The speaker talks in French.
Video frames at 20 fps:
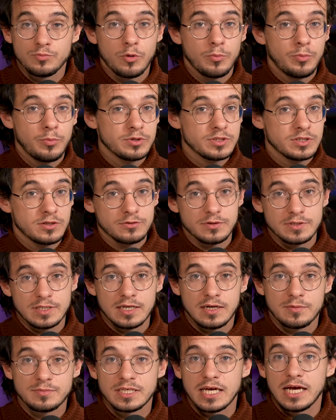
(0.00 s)
On propose des
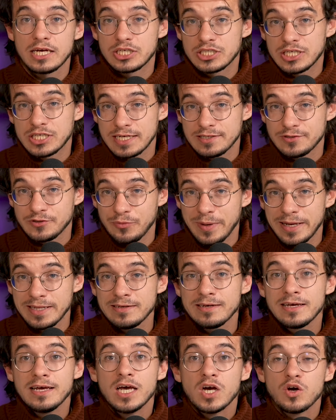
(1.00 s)
entretiens comme ça chaque
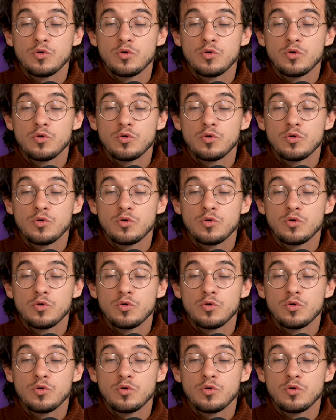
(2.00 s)
semaine.